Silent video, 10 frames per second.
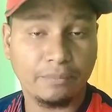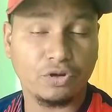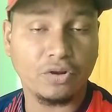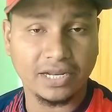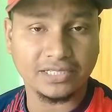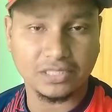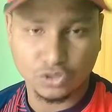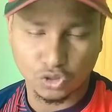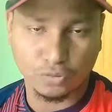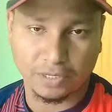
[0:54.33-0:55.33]
ভিডিওর লেন্থটা
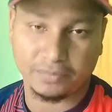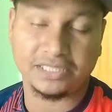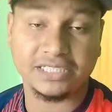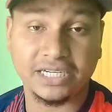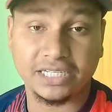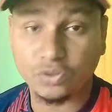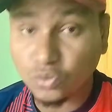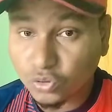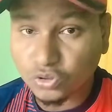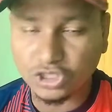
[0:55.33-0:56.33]
ছোট বানাবেন সেটা কিন্তু
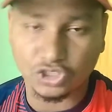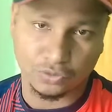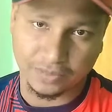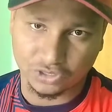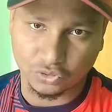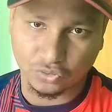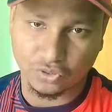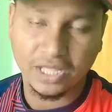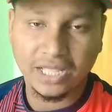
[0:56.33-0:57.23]
নতুন ইউটিউবারের জন্য